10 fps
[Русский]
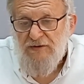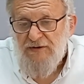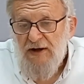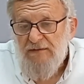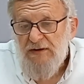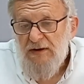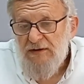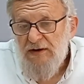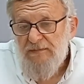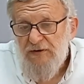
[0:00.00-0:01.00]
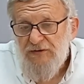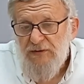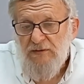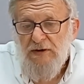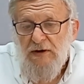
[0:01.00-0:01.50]
славы. Когда
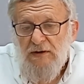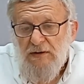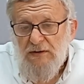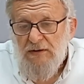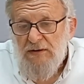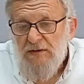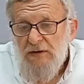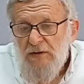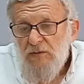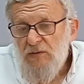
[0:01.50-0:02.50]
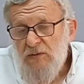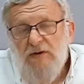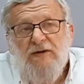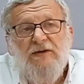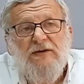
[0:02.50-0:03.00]
престол Э,
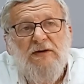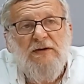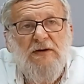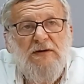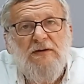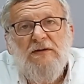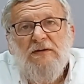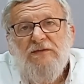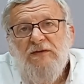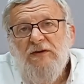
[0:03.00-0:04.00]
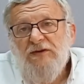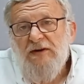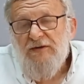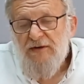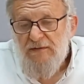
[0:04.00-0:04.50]
уходит, э, э,
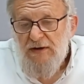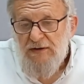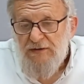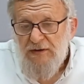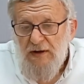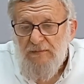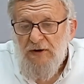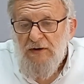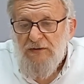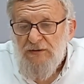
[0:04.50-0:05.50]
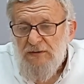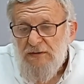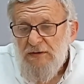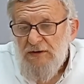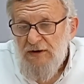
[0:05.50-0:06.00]
Всевышний оставляет храм,
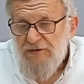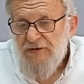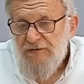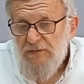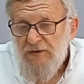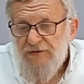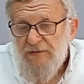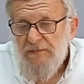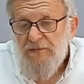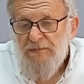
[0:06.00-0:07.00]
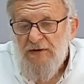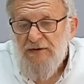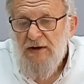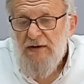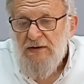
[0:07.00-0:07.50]
то это свойством
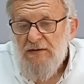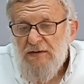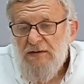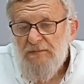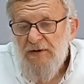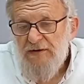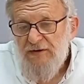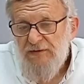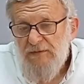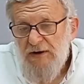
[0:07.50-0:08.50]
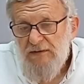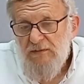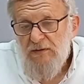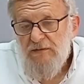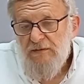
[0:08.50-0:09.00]
полна, полна земля
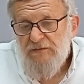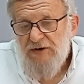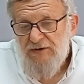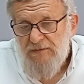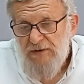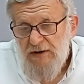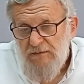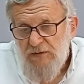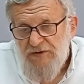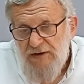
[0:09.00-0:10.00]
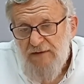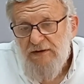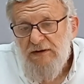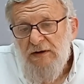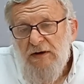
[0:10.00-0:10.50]
его, вся земля его
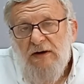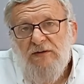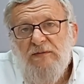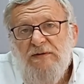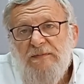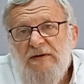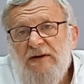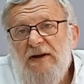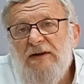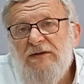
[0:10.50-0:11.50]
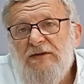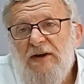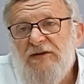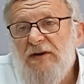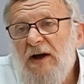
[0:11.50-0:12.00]
славой, оно пропадает, и
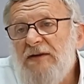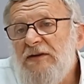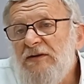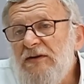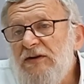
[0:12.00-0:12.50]
даже ангелы